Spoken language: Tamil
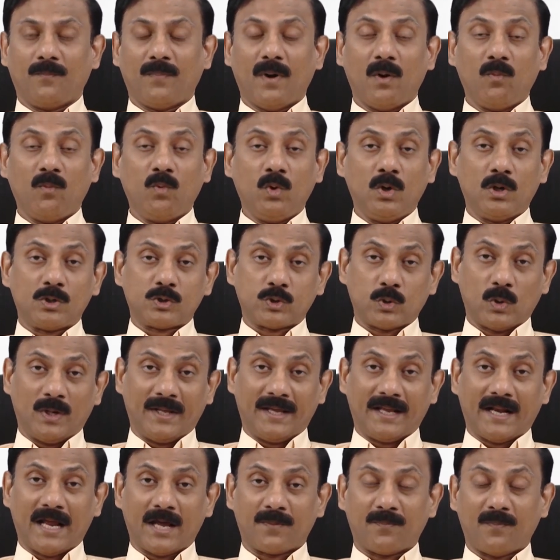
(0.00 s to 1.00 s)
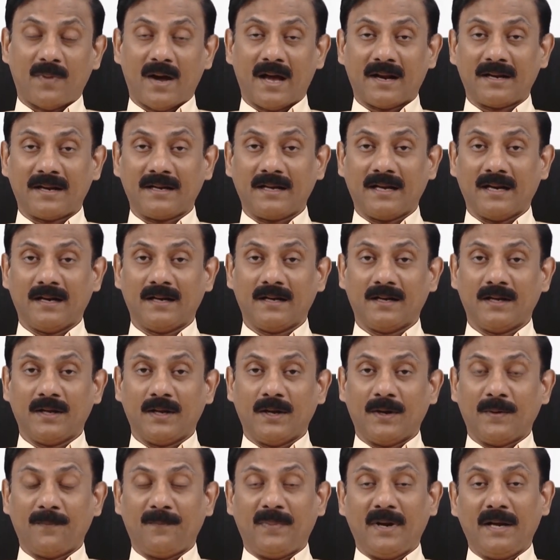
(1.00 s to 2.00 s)
பவுல் சொல்கிறார் பாருங்கள்
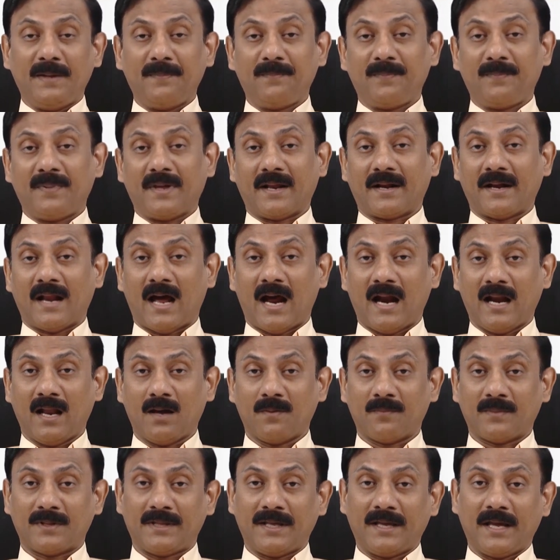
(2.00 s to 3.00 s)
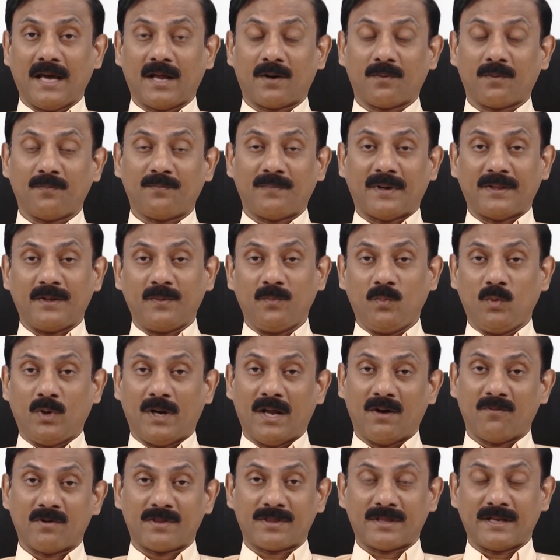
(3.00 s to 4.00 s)
பிலிப்பியர் நாலாம் அதிகாரம்
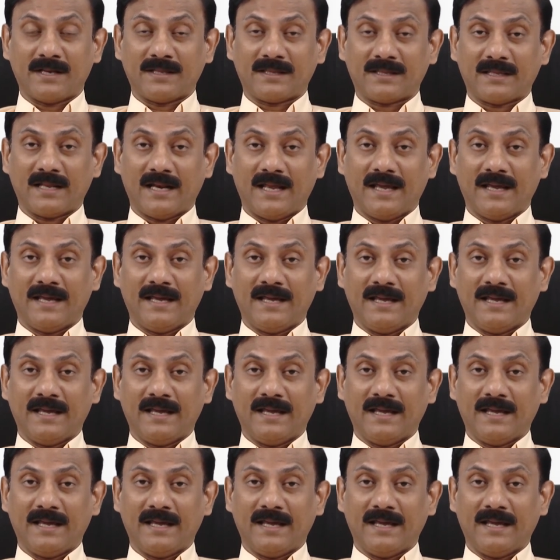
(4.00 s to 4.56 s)
பதிமூன்றாம் வசனத்தில்